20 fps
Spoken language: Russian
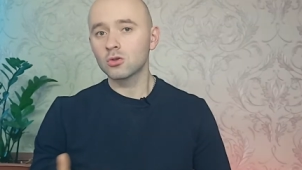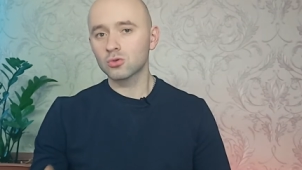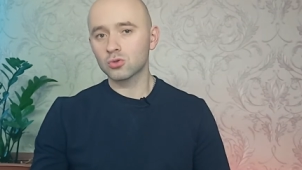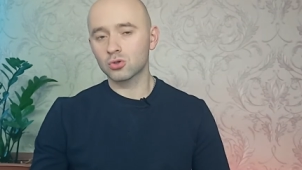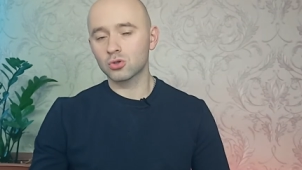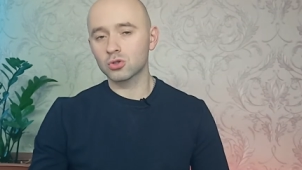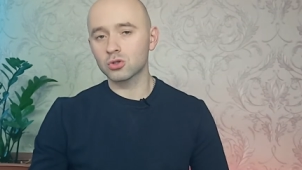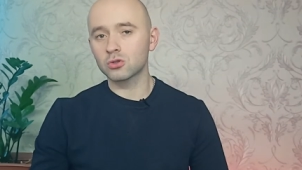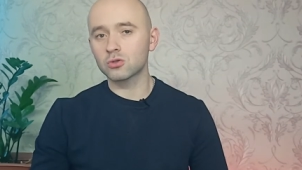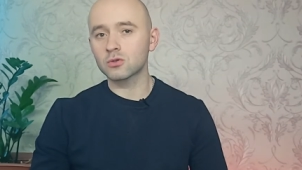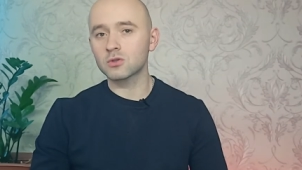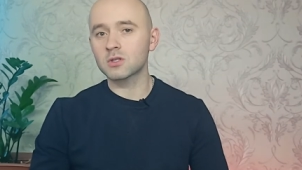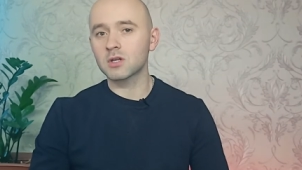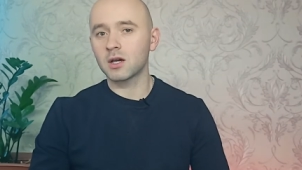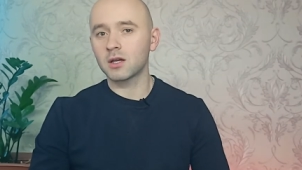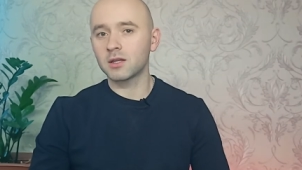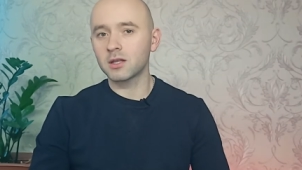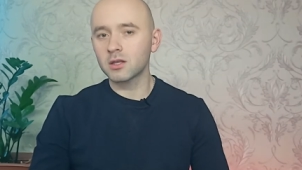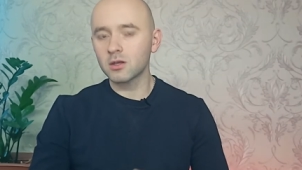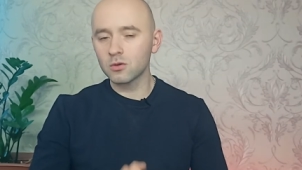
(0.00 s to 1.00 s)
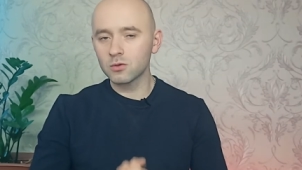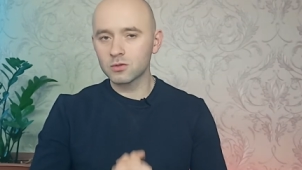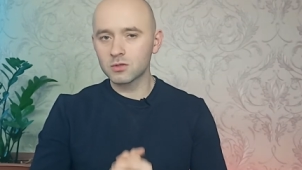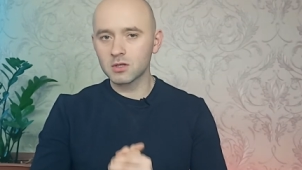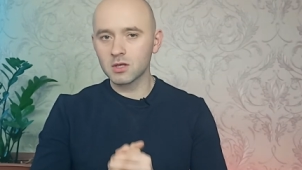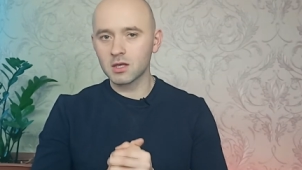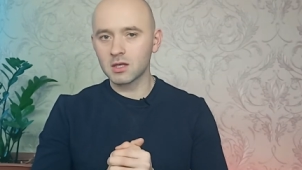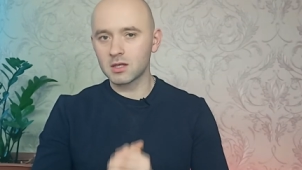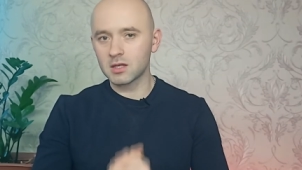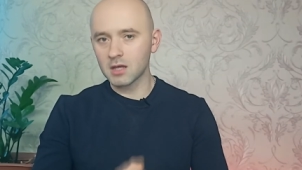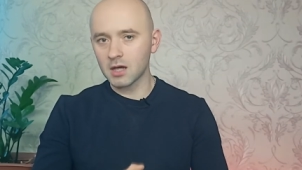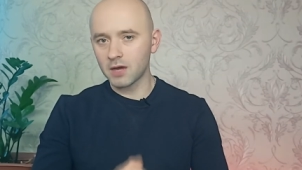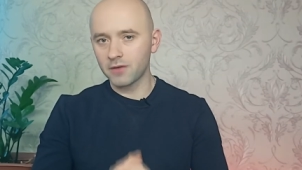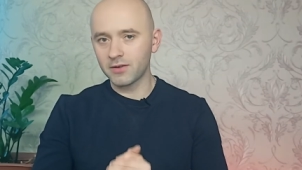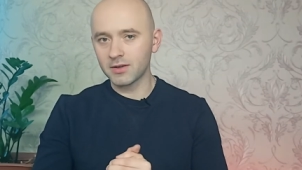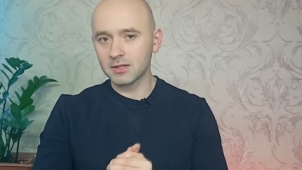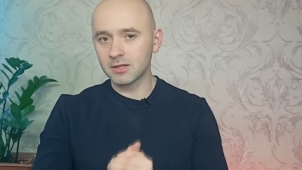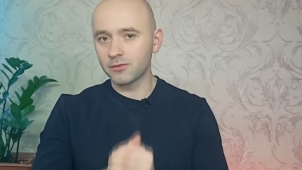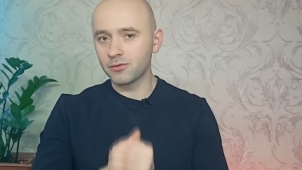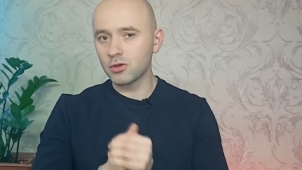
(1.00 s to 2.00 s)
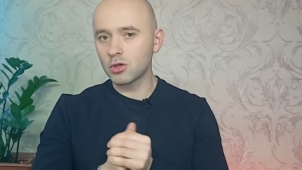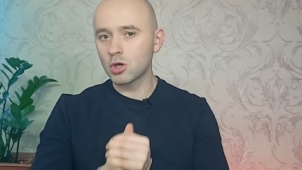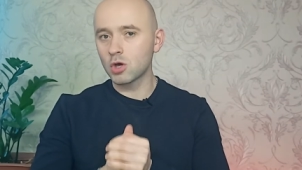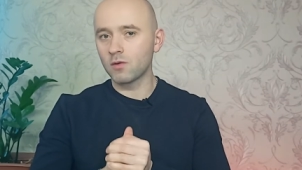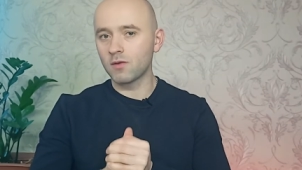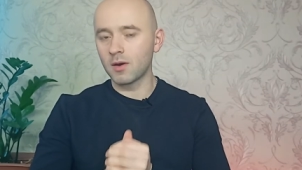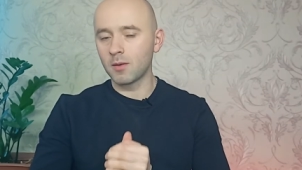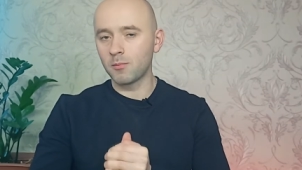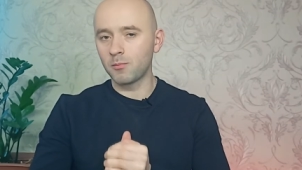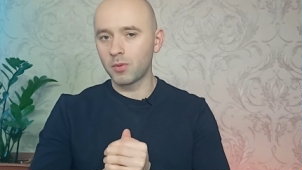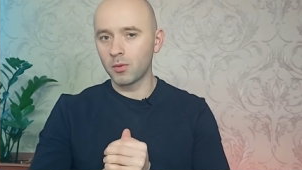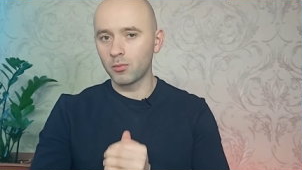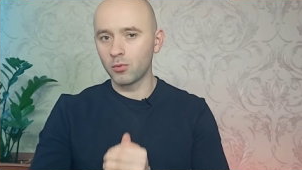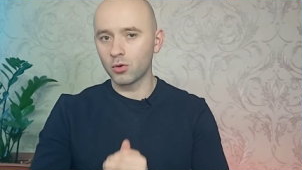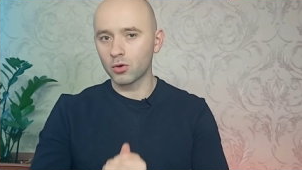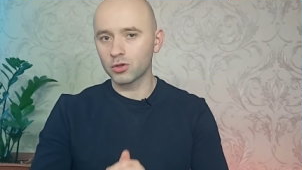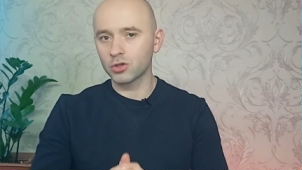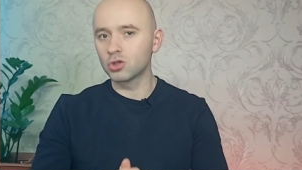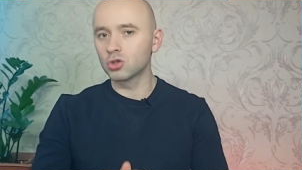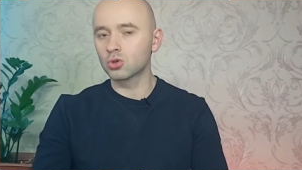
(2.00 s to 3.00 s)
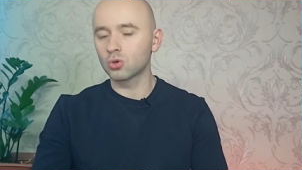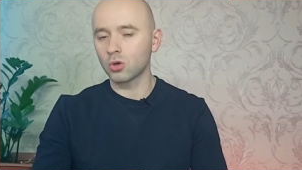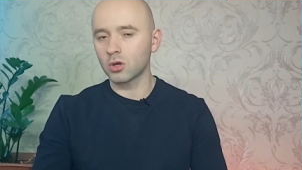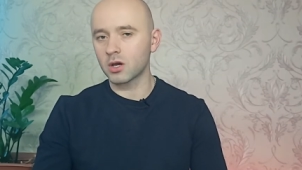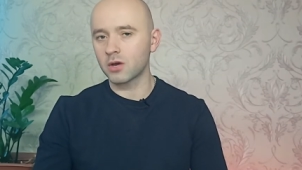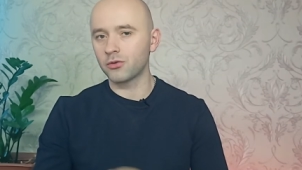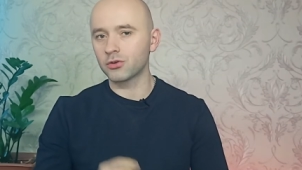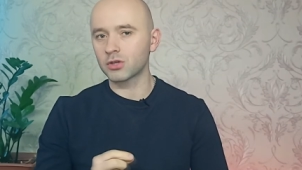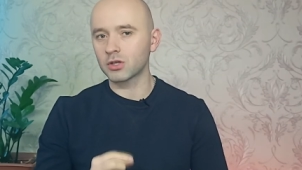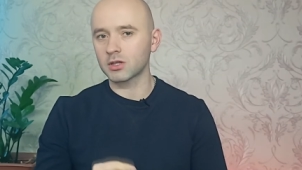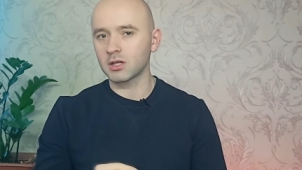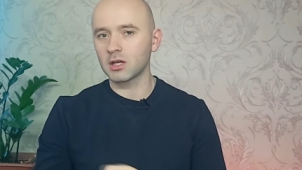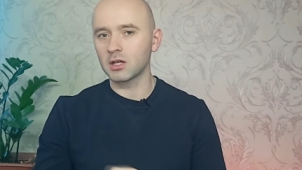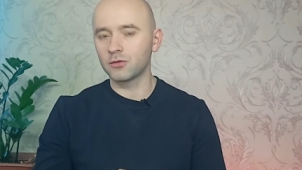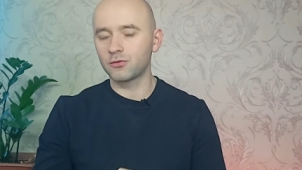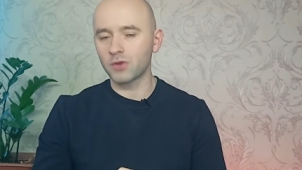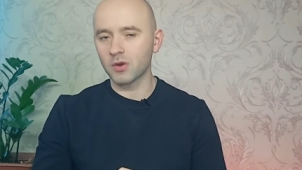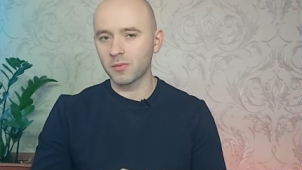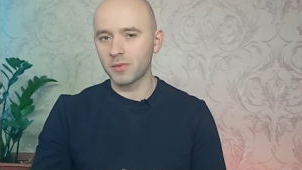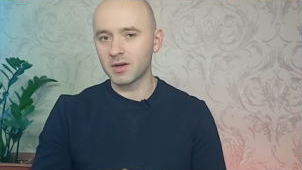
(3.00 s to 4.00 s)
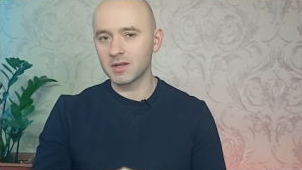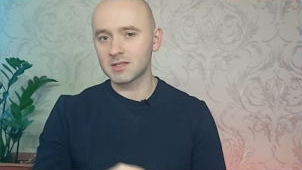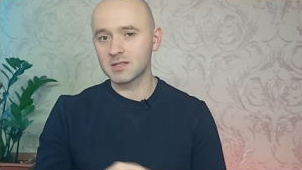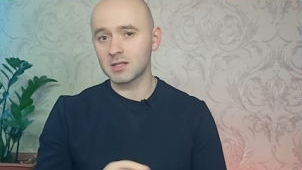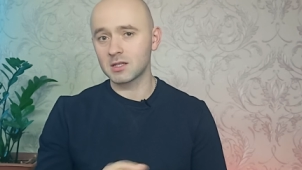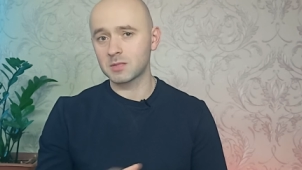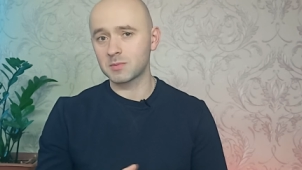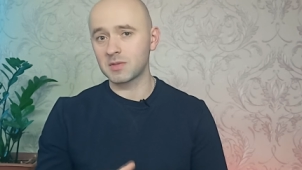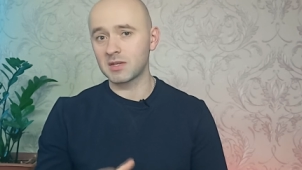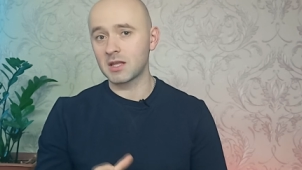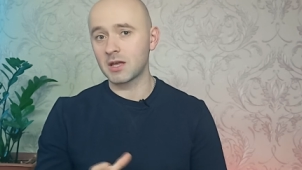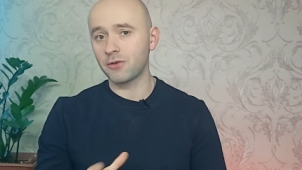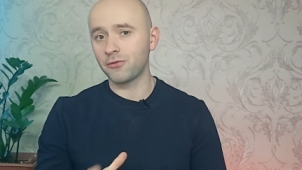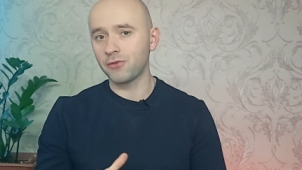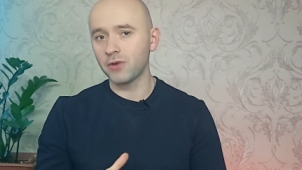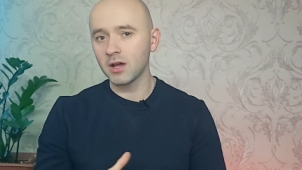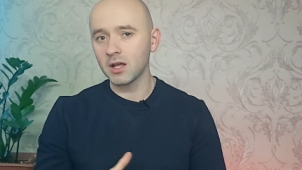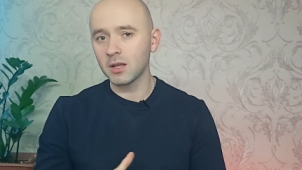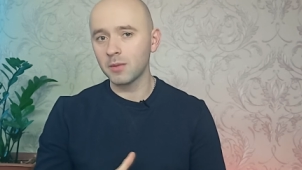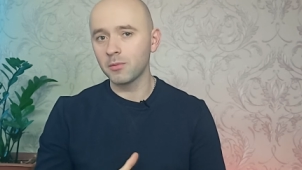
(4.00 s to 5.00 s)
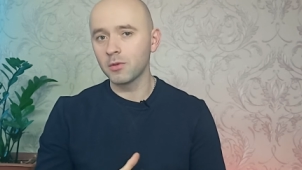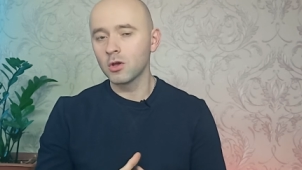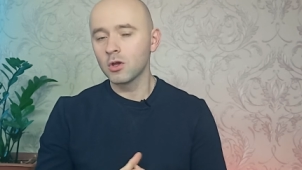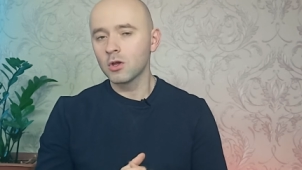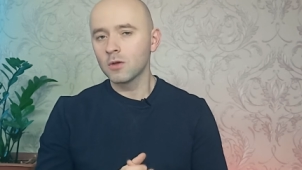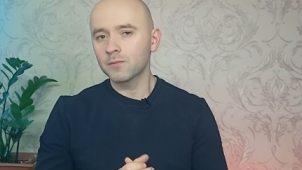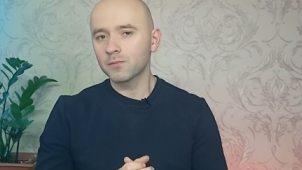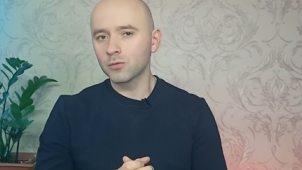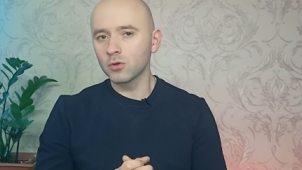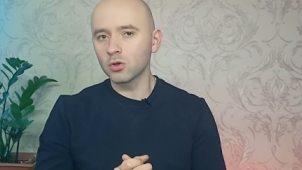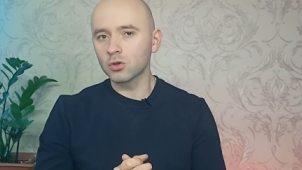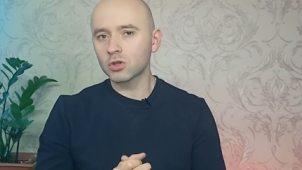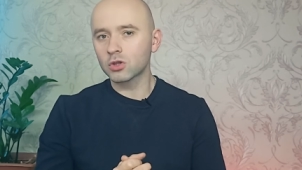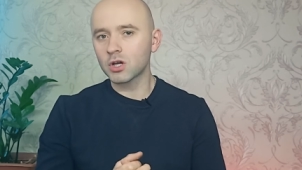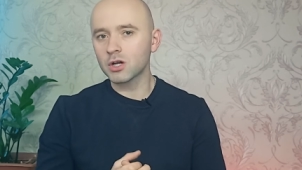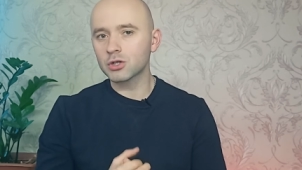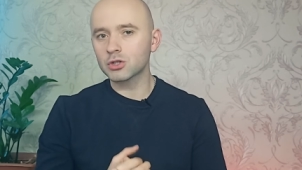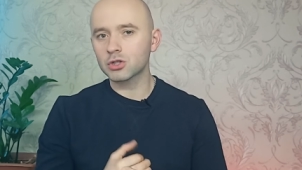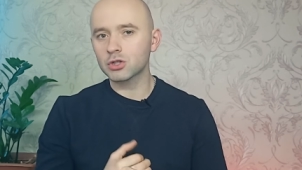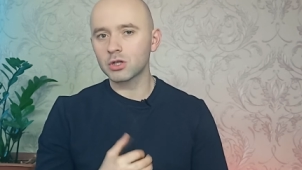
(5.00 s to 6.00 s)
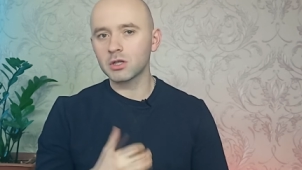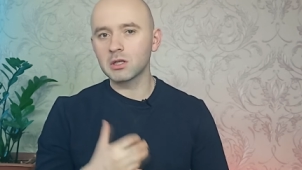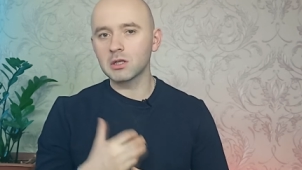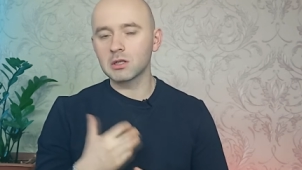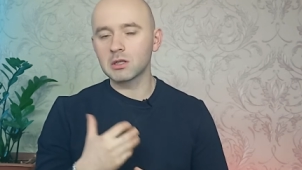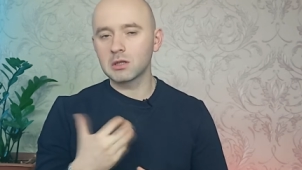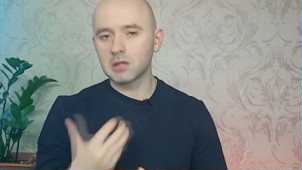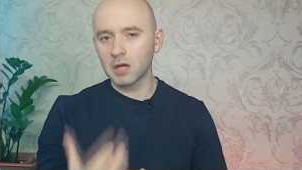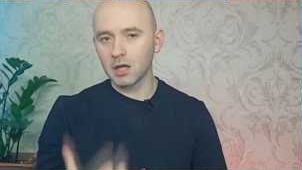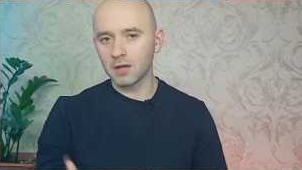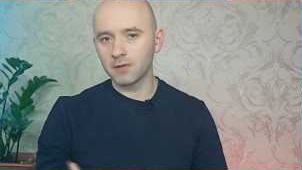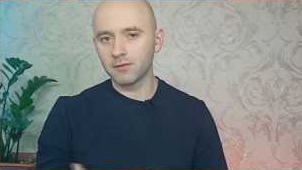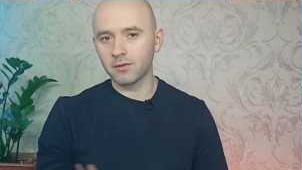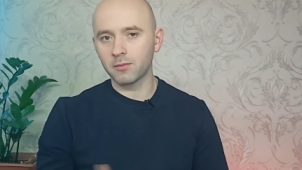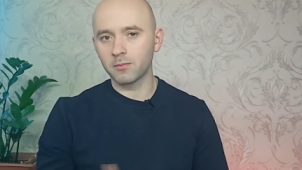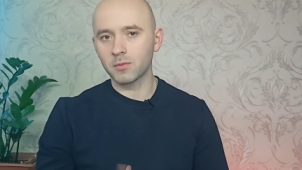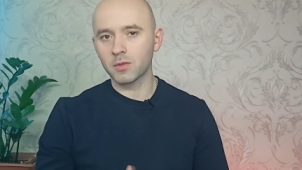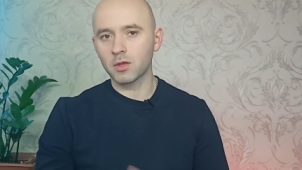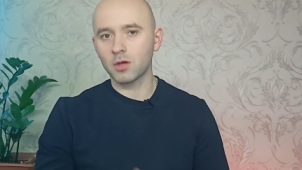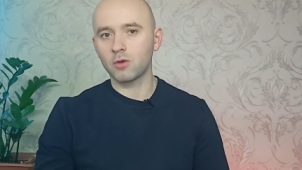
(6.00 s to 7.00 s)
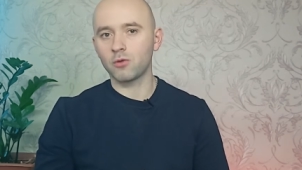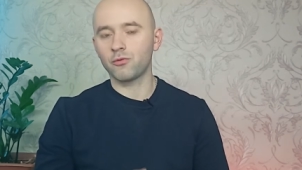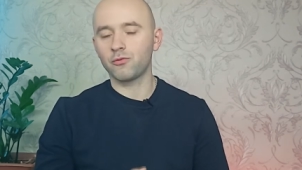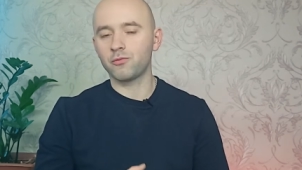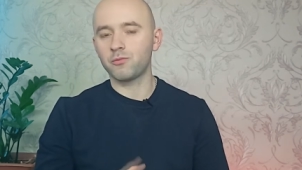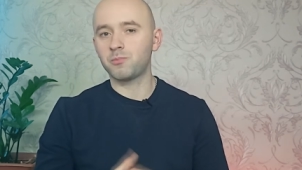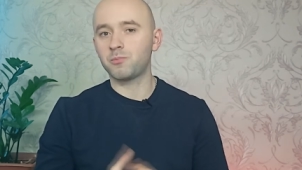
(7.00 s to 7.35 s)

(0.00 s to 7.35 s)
Ну что же, друзья, надеюсь, я в этом видео вам помог не только вот этой информацией с PDF-файлом, но также и дал вам э,